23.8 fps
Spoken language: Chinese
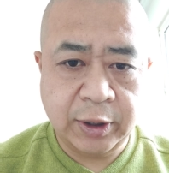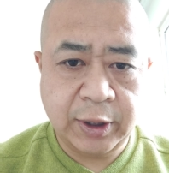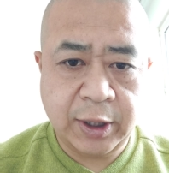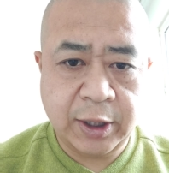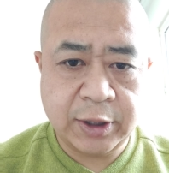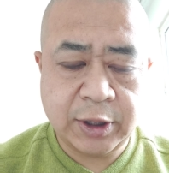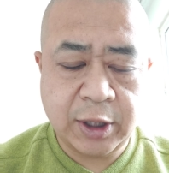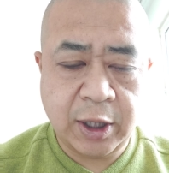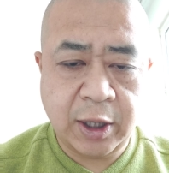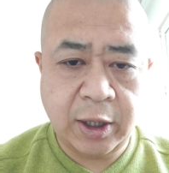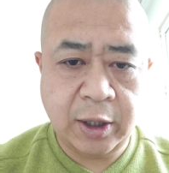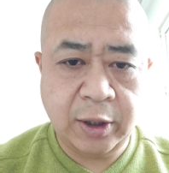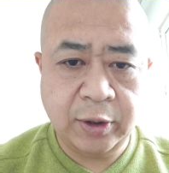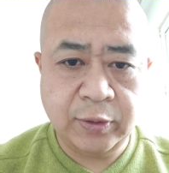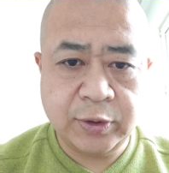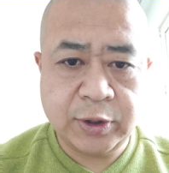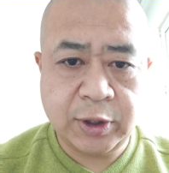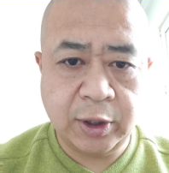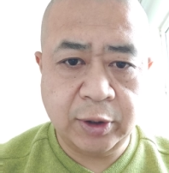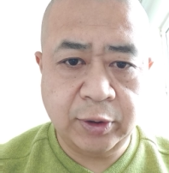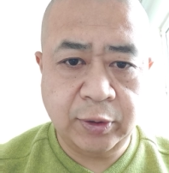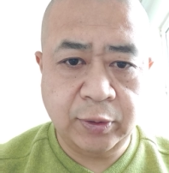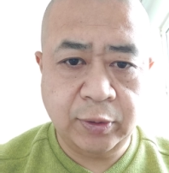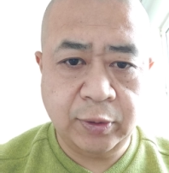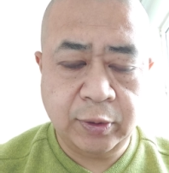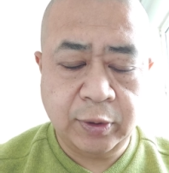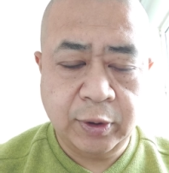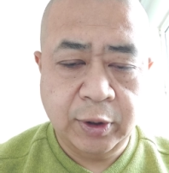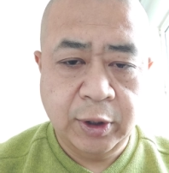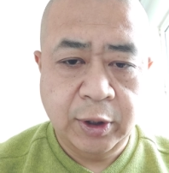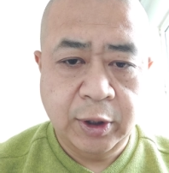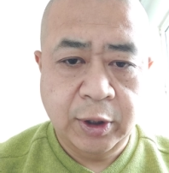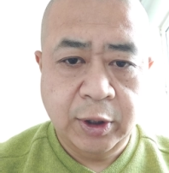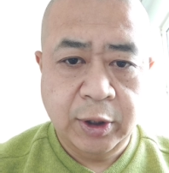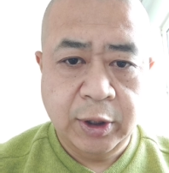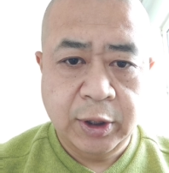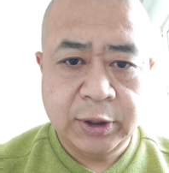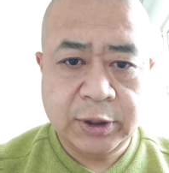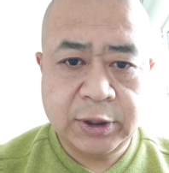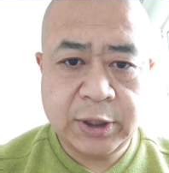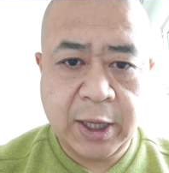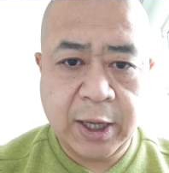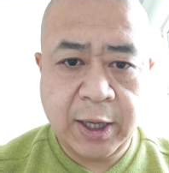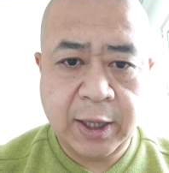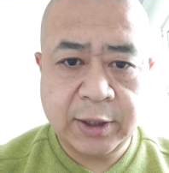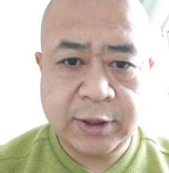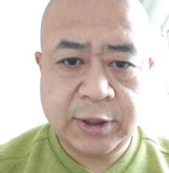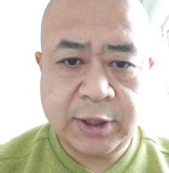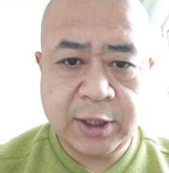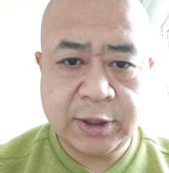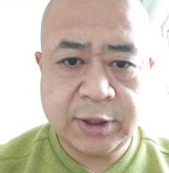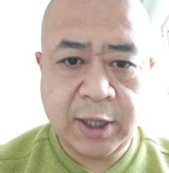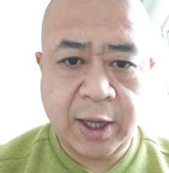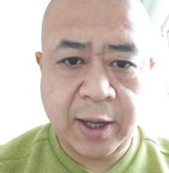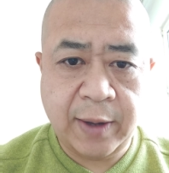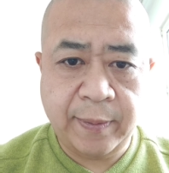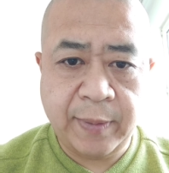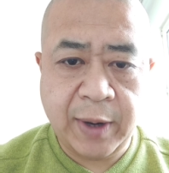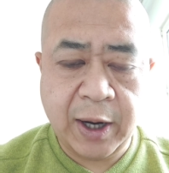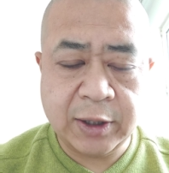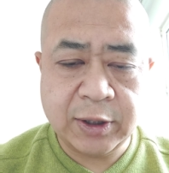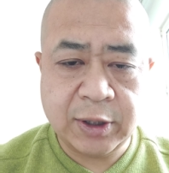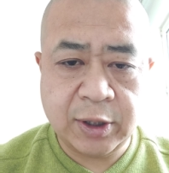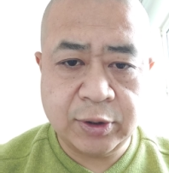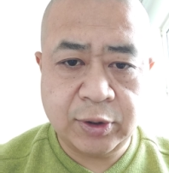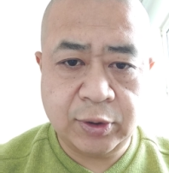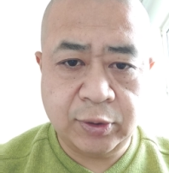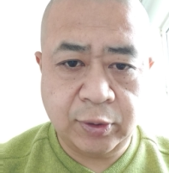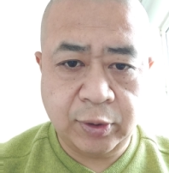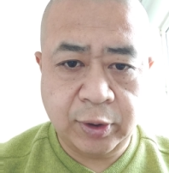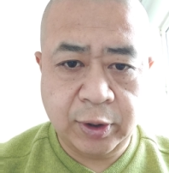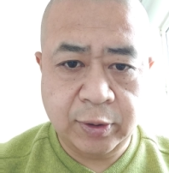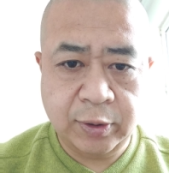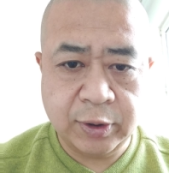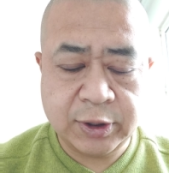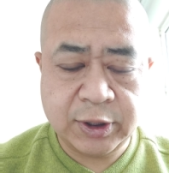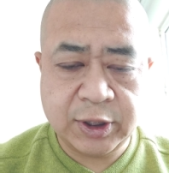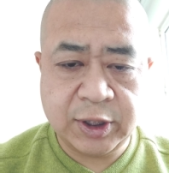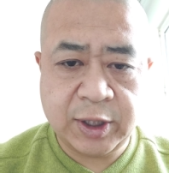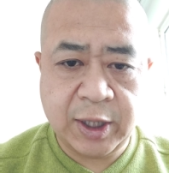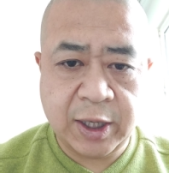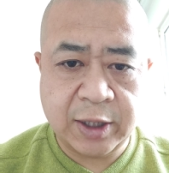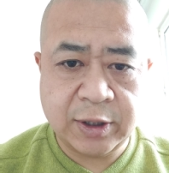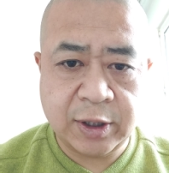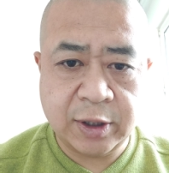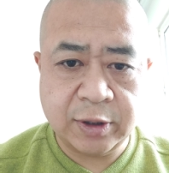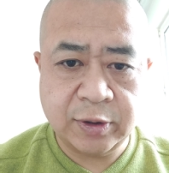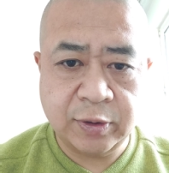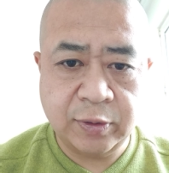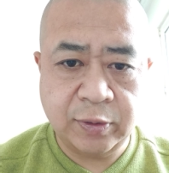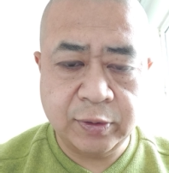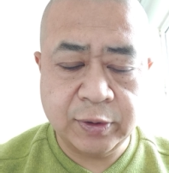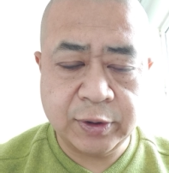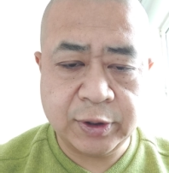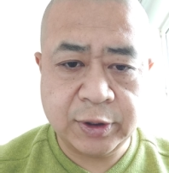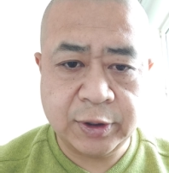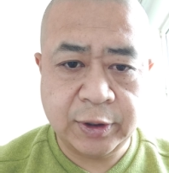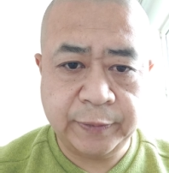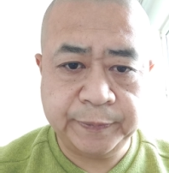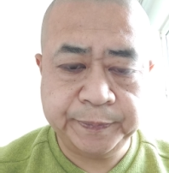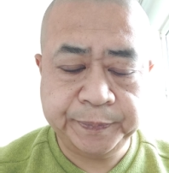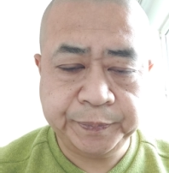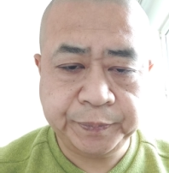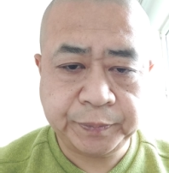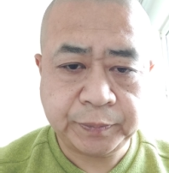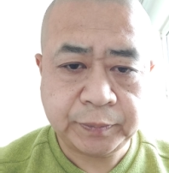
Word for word: 那这样，刘强东在现在马上就会有四家上市公司，